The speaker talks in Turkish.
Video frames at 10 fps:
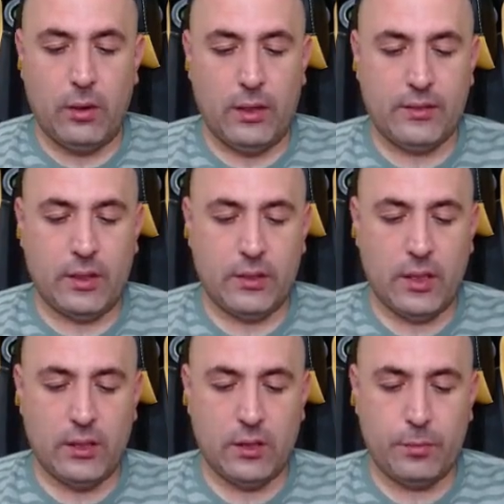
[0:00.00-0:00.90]
Alexander
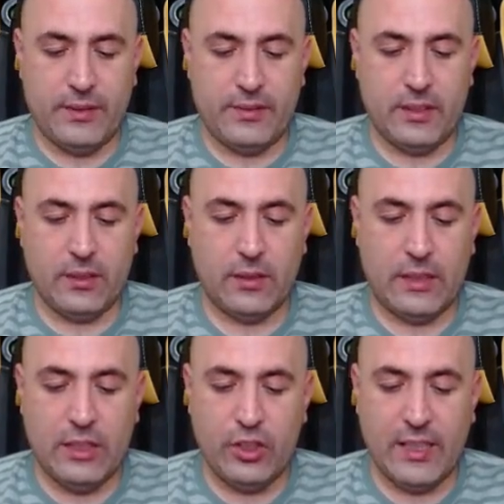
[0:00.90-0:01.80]
Arnold Messi.
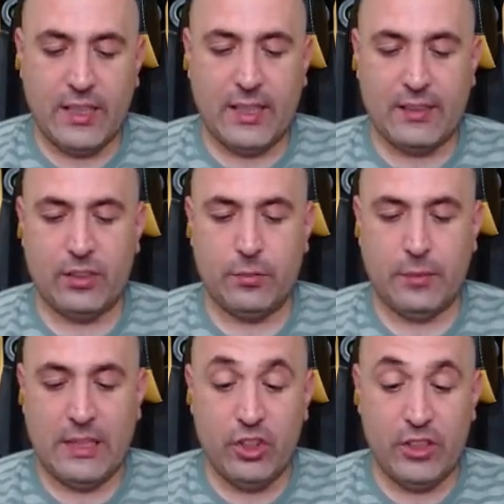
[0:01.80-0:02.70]
Gelişine kardeşim
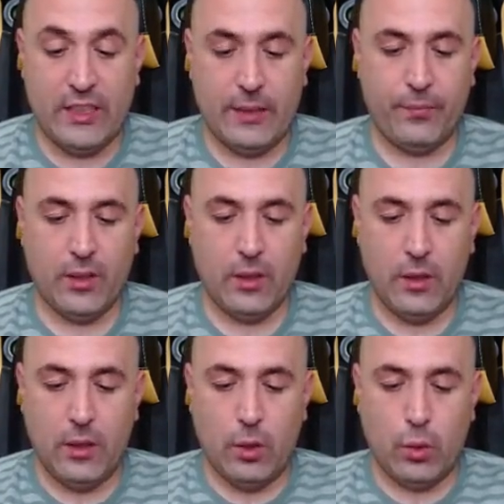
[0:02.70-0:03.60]
gelişine.
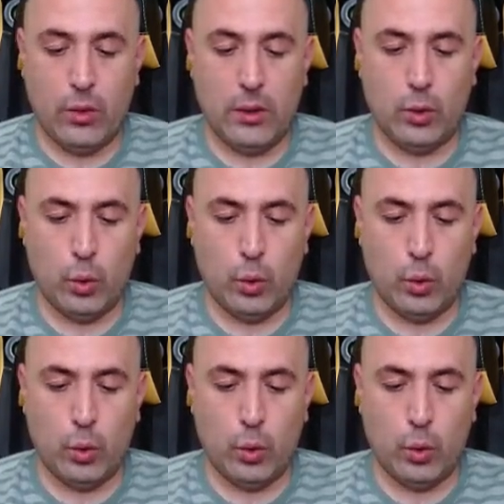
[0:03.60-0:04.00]
Ronaldo